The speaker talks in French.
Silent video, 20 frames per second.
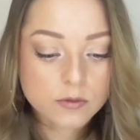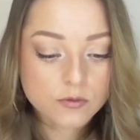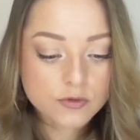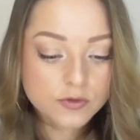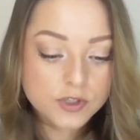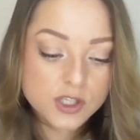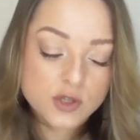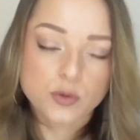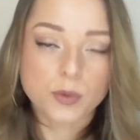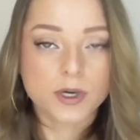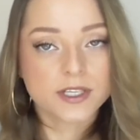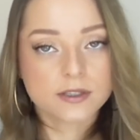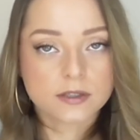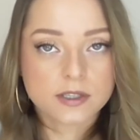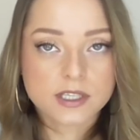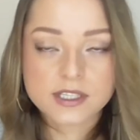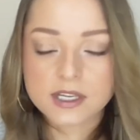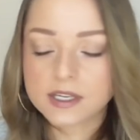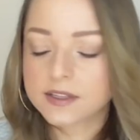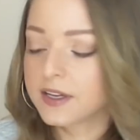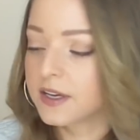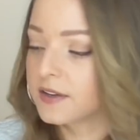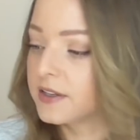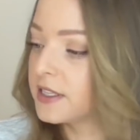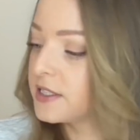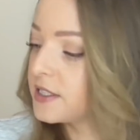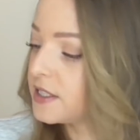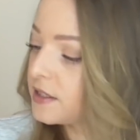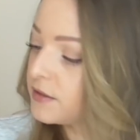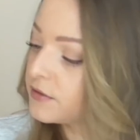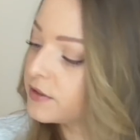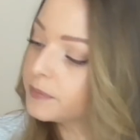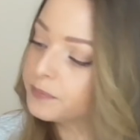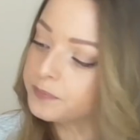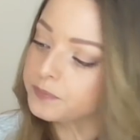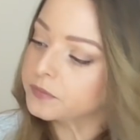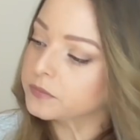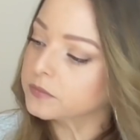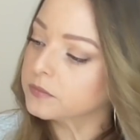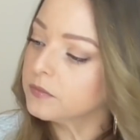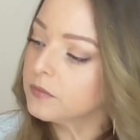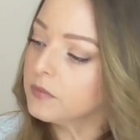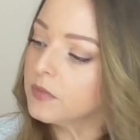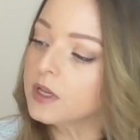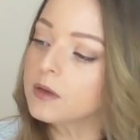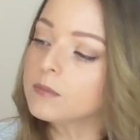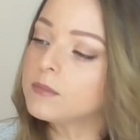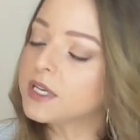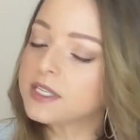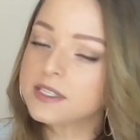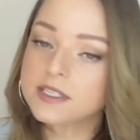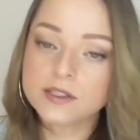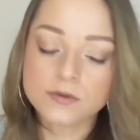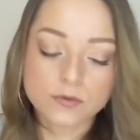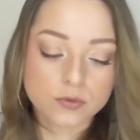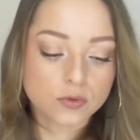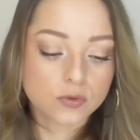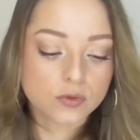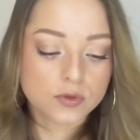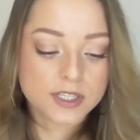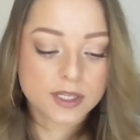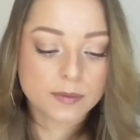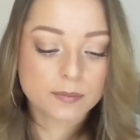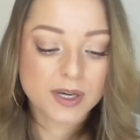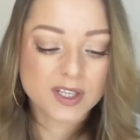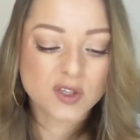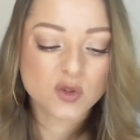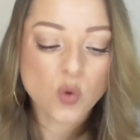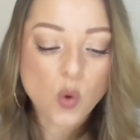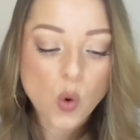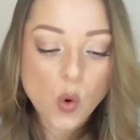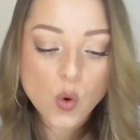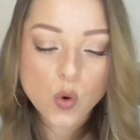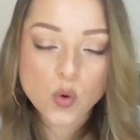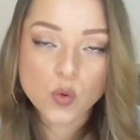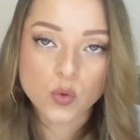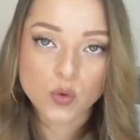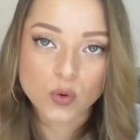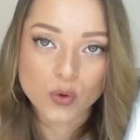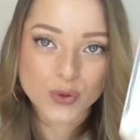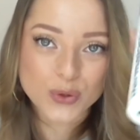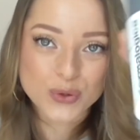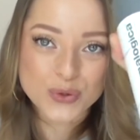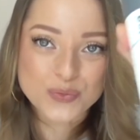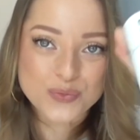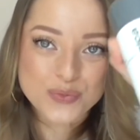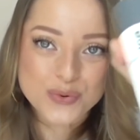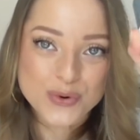Comme je vous dis, je vous présente des alternatives mais si vous n'êtes pas trop euh,